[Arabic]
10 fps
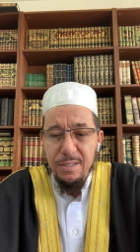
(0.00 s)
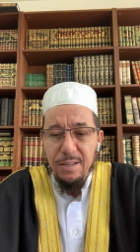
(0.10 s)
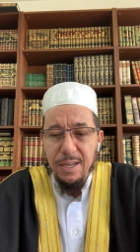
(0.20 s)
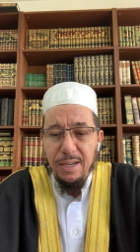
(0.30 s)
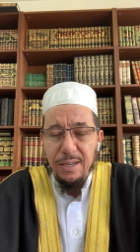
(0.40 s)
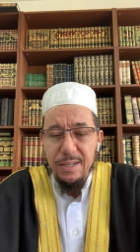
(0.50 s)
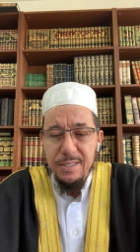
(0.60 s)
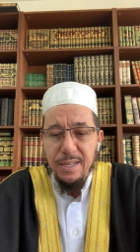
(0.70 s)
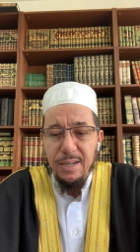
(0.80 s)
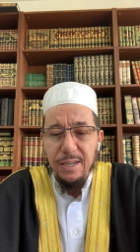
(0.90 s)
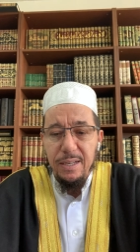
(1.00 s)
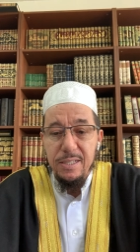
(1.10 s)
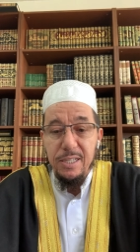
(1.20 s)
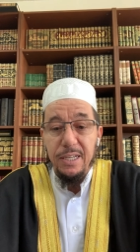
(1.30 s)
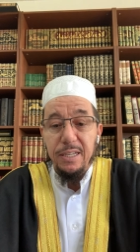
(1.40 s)
العاقل الانسان العاقل
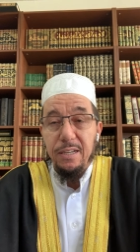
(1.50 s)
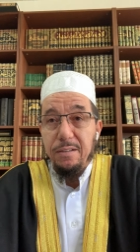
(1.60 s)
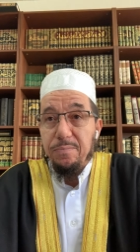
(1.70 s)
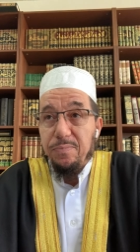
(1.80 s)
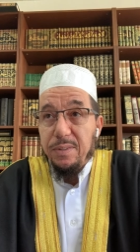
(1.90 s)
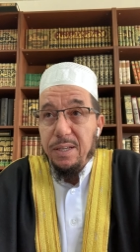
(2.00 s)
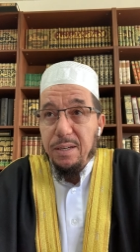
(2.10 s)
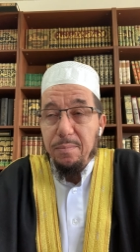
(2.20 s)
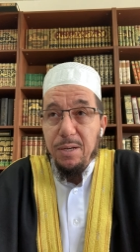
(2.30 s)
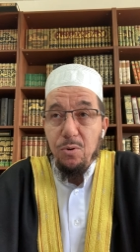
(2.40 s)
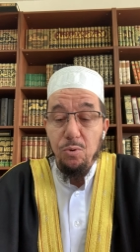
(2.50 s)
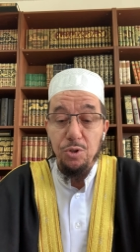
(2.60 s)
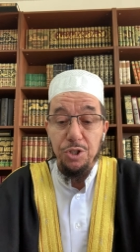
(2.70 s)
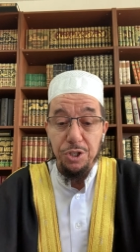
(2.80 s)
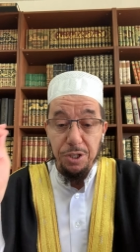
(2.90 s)
الصحيح يعني ما
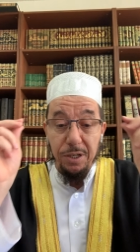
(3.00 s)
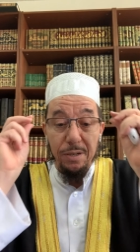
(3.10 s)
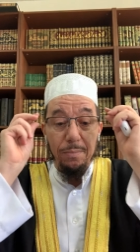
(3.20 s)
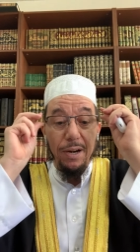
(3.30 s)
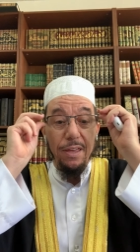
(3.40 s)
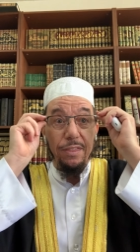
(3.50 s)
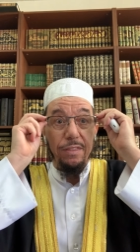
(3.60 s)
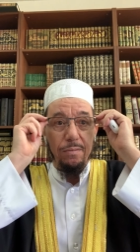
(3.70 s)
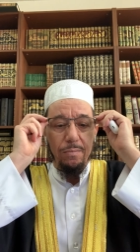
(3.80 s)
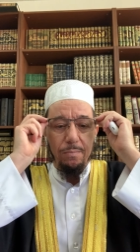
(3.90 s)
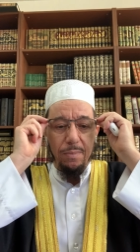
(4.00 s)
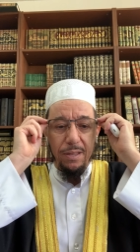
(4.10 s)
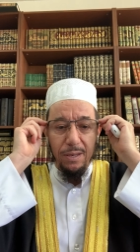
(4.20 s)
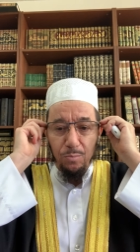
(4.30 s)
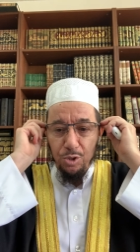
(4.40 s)
يكونش آه، مريض
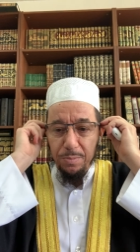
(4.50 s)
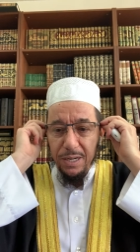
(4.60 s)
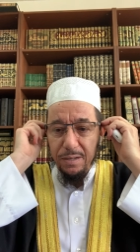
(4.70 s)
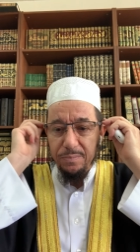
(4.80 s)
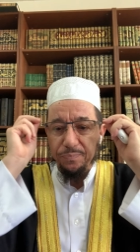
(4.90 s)
مرضا مزمنا